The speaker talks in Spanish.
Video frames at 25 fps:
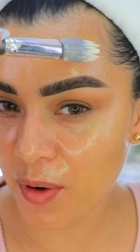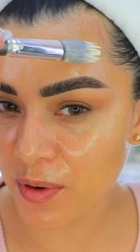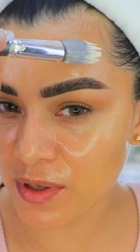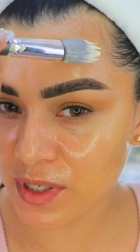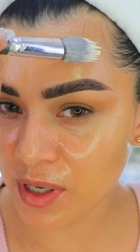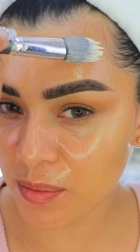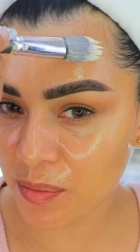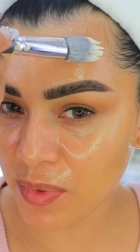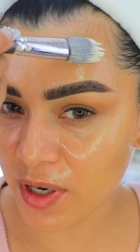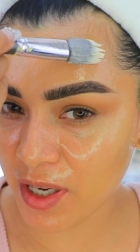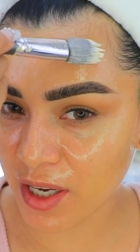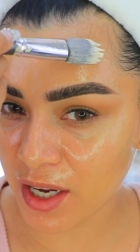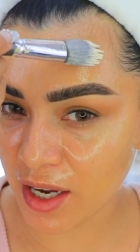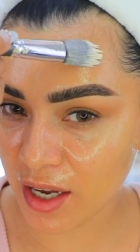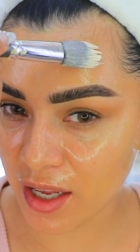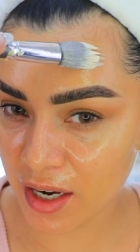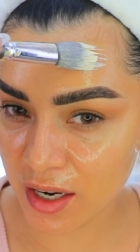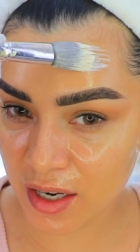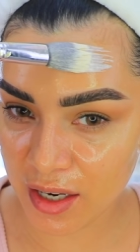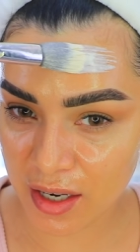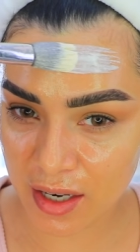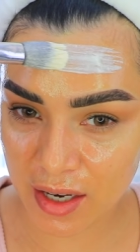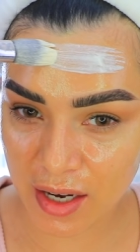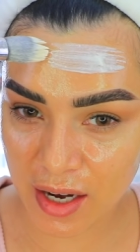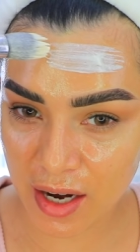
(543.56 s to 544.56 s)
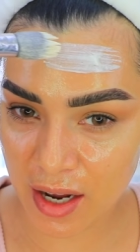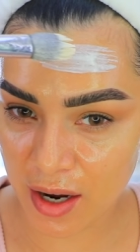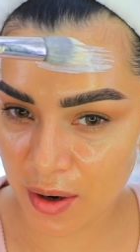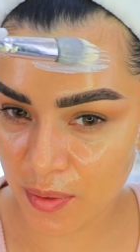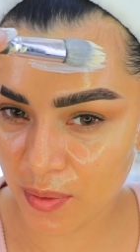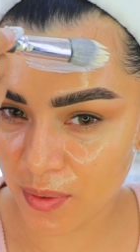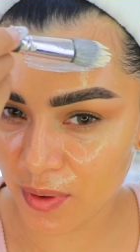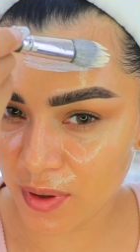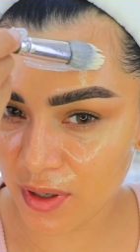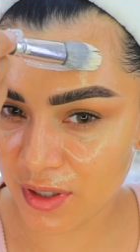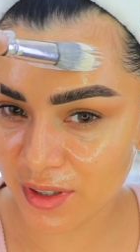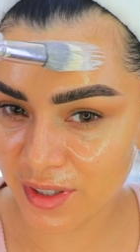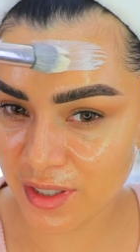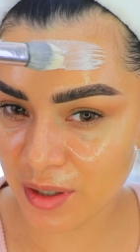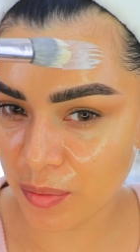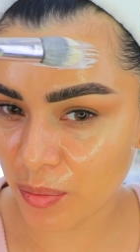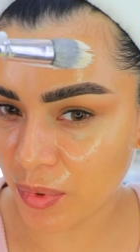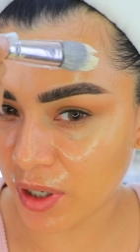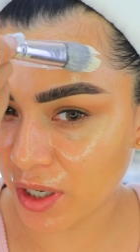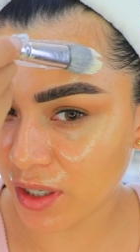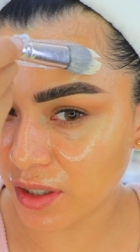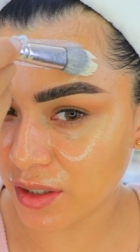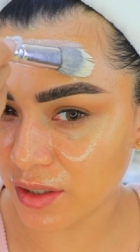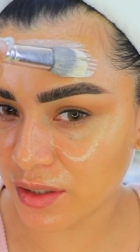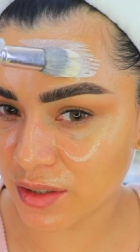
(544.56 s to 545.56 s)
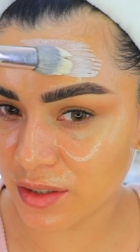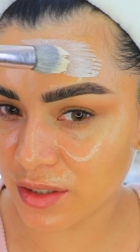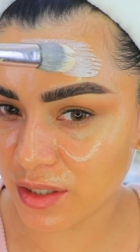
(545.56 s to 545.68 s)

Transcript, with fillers: Vamos a aplicar la última.